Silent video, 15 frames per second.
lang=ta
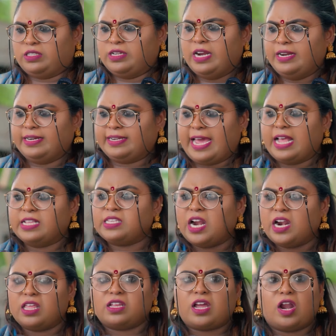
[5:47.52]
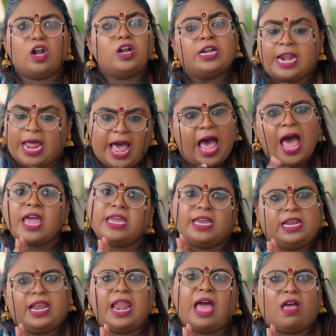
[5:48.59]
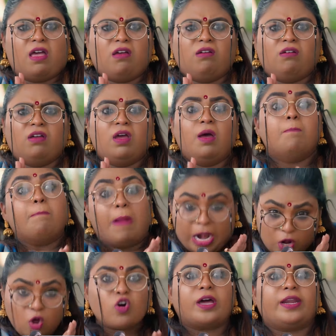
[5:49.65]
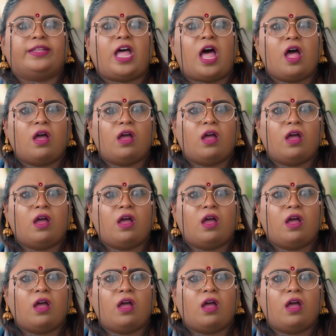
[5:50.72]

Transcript: ஃபர்ஸ்ட் நைட் கேன்சல் ஆனதுக்கு காரணம் நான் இல்ல மனோகிரி